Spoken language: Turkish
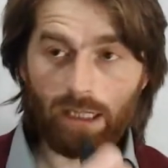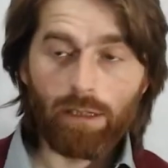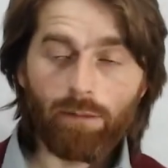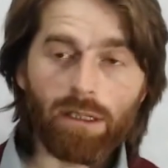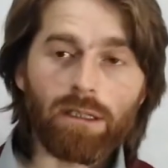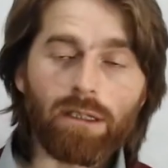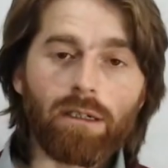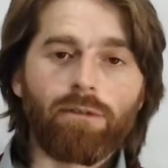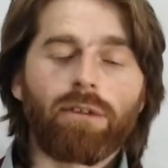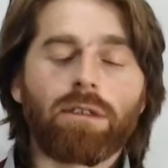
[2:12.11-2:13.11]

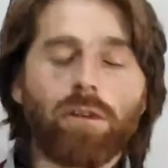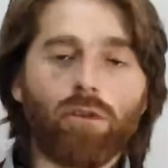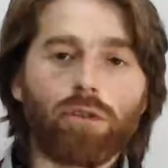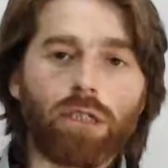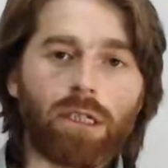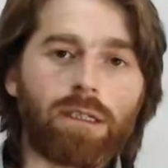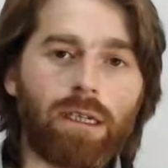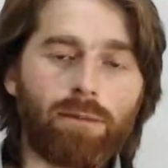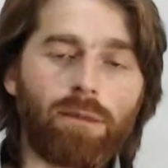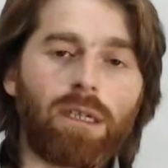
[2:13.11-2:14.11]
imanına vesile olacak,
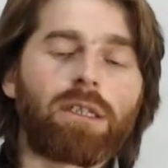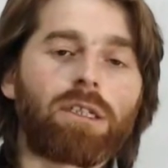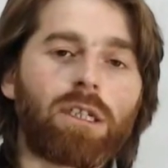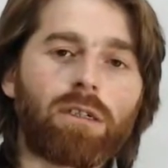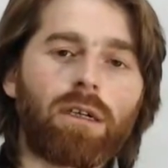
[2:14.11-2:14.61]
tatmin edecek,